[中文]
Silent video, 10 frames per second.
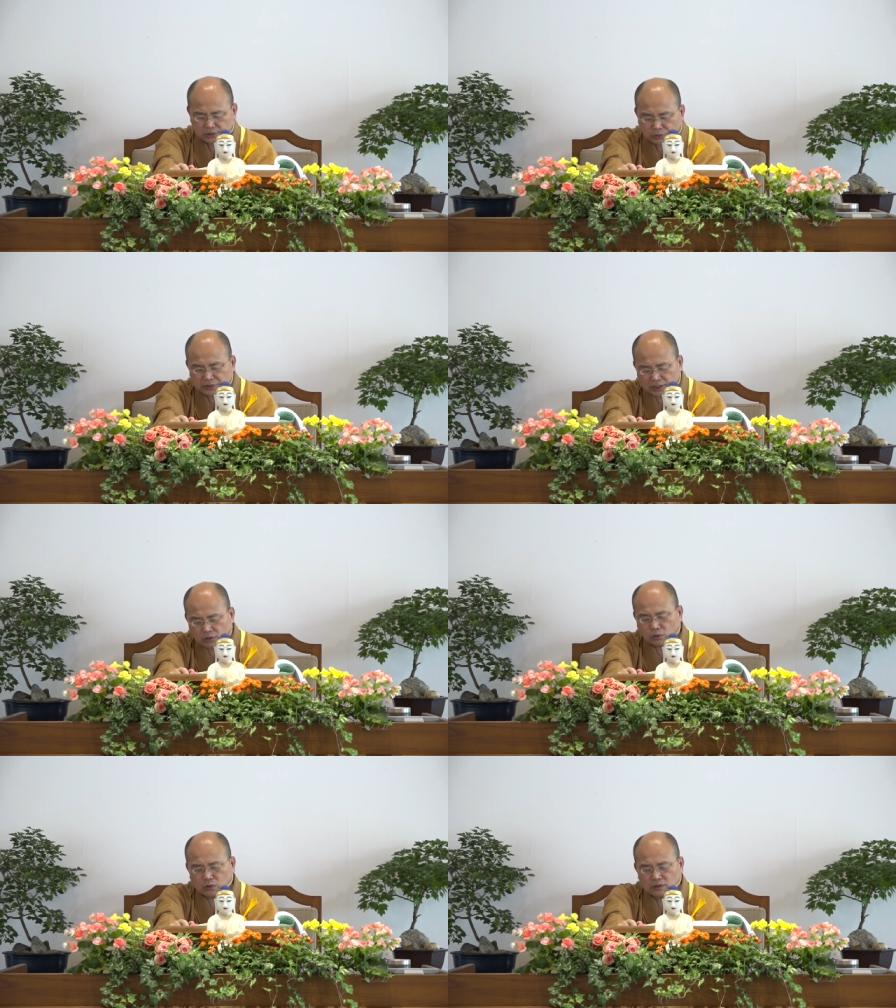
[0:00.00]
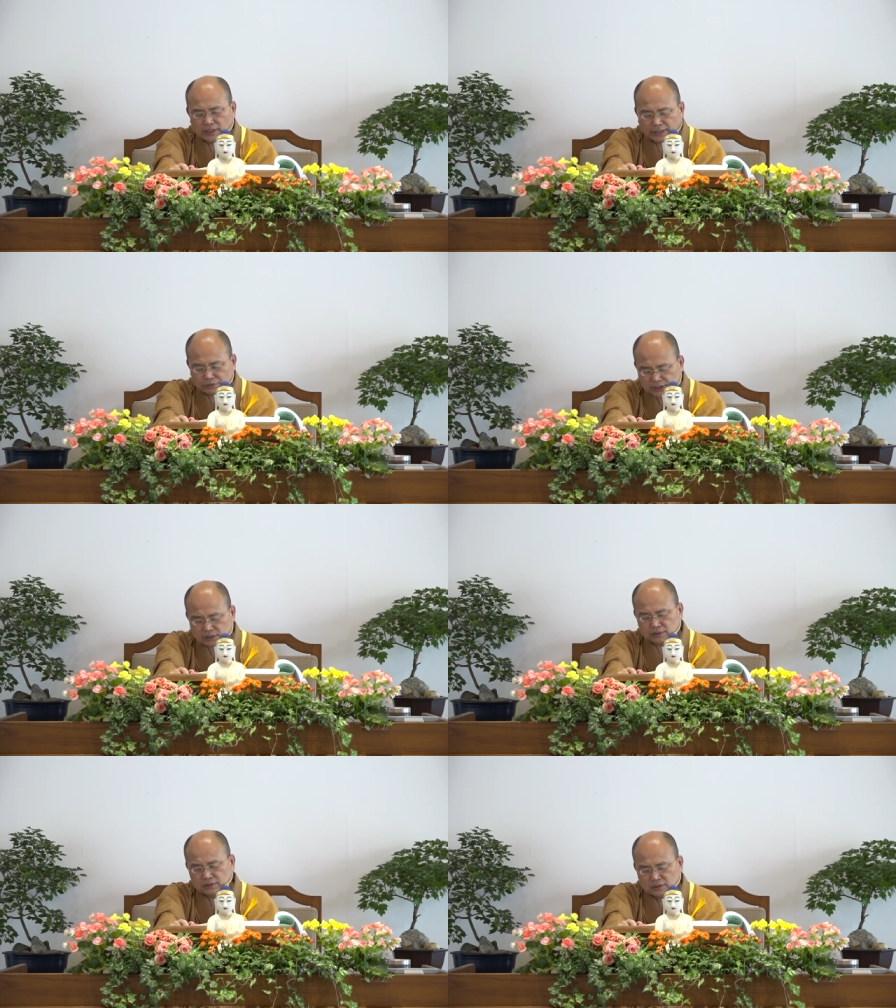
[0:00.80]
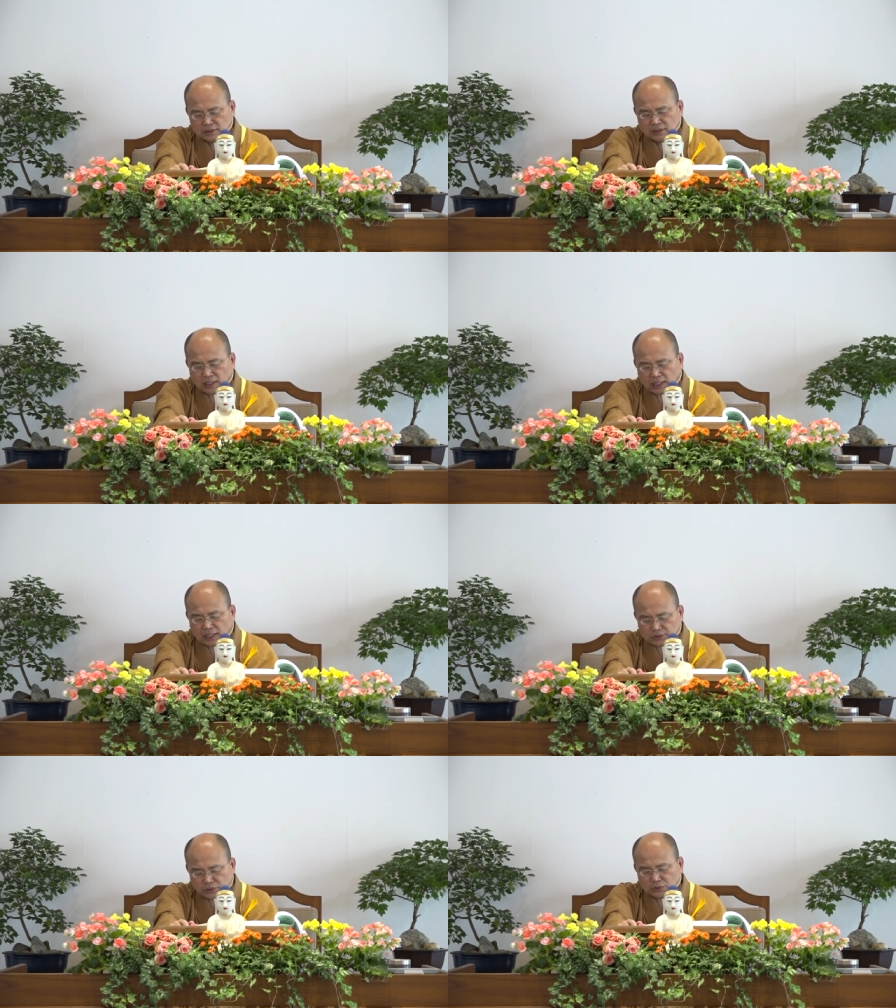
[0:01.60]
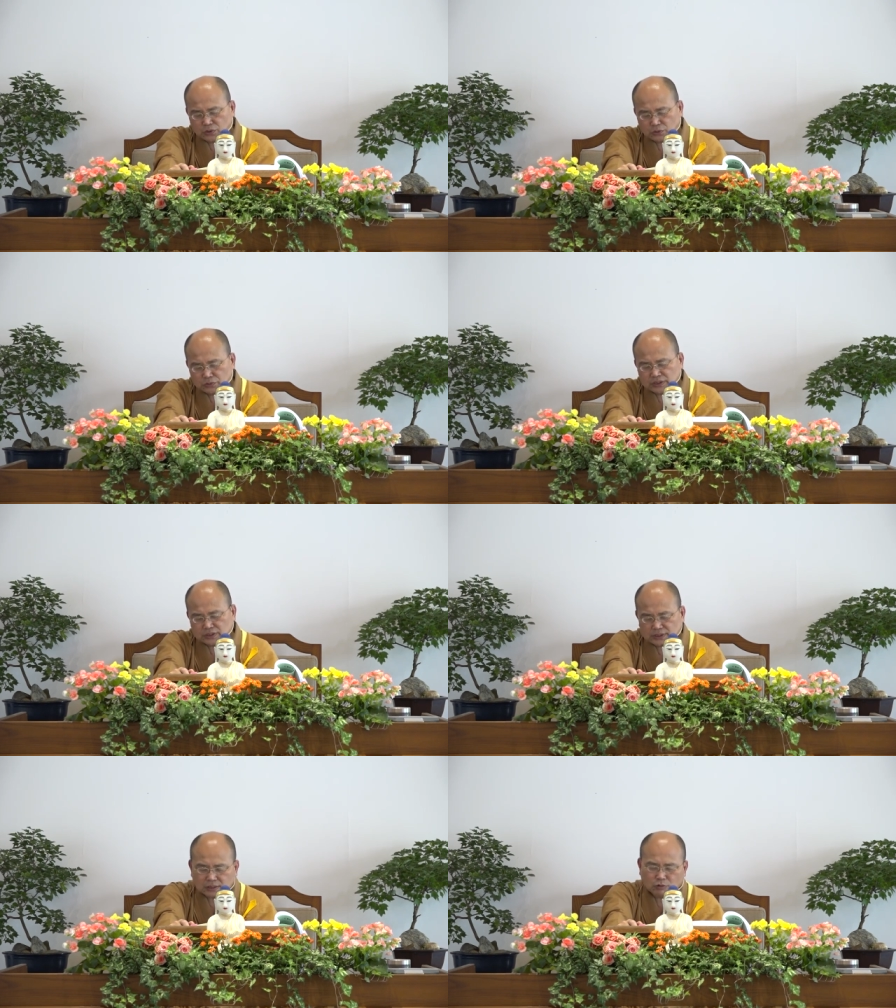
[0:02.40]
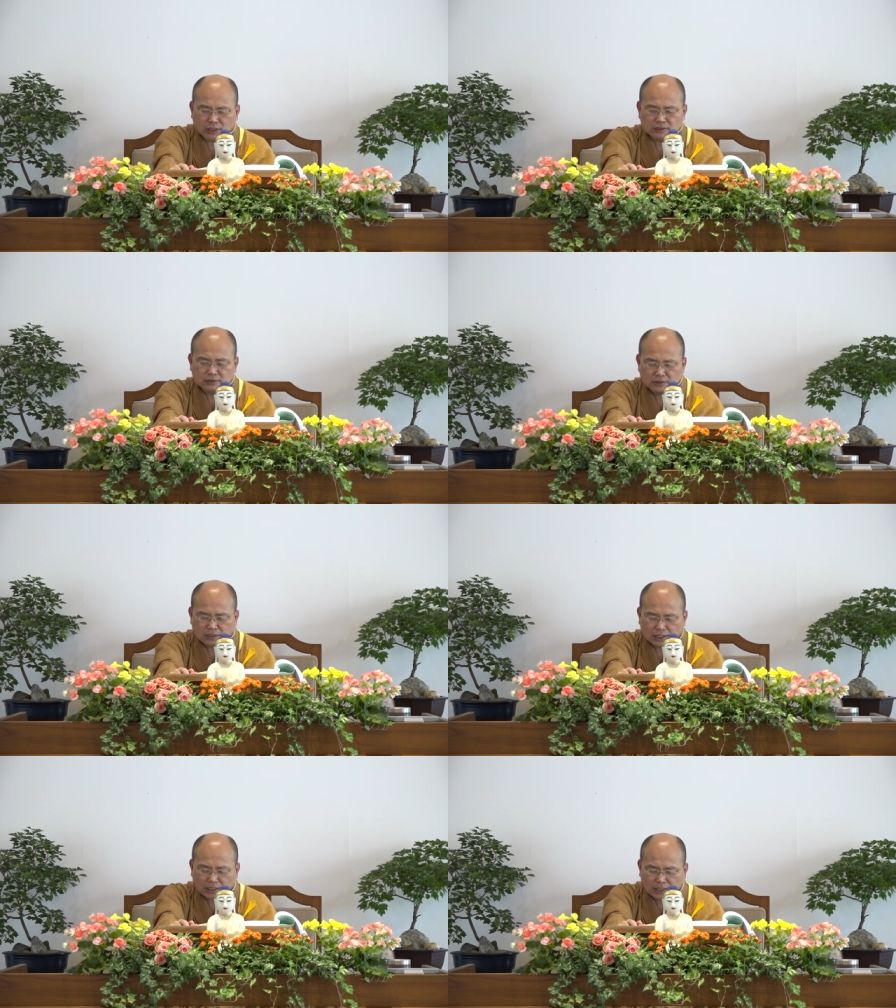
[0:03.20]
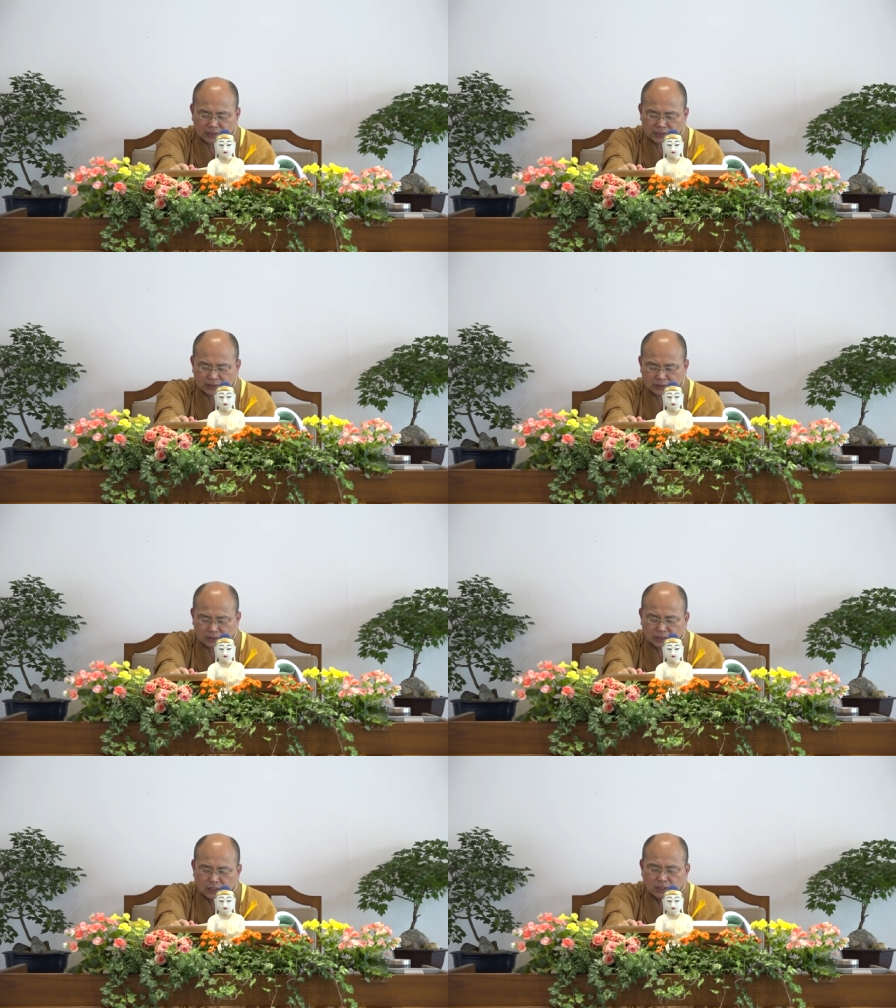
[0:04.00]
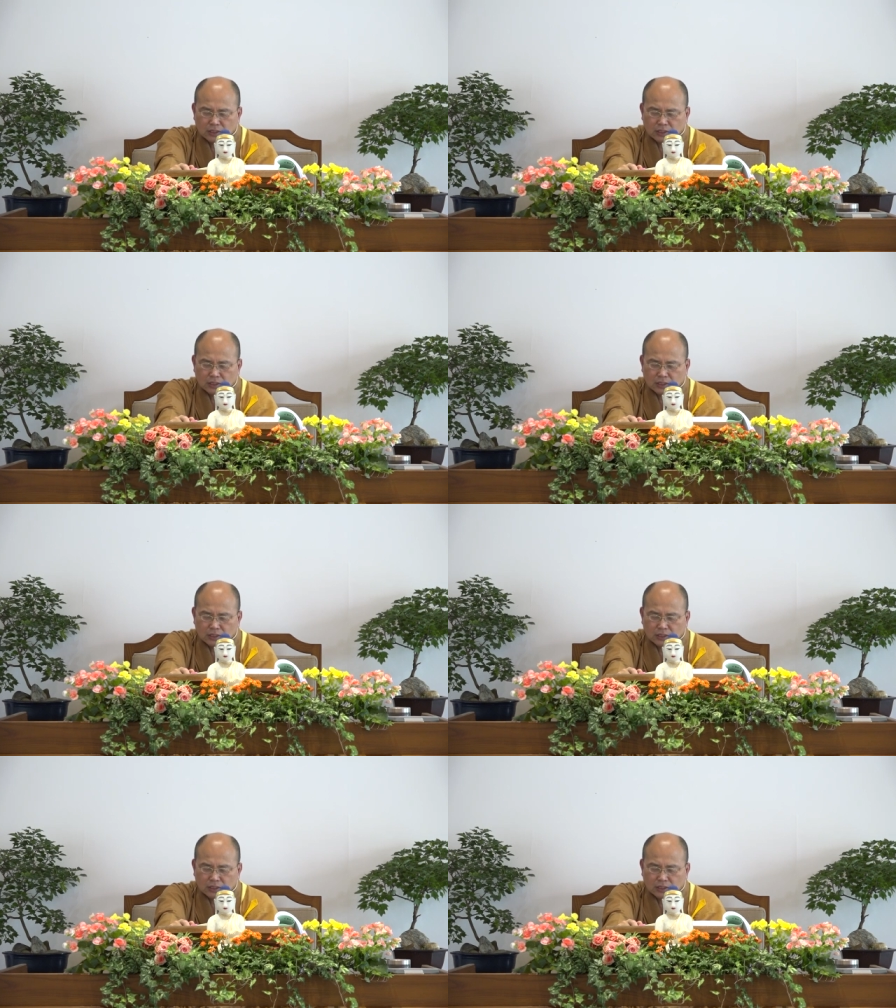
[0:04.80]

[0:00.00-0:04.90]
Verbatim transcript: 就能够了知啊，就能够如实正观啊，那个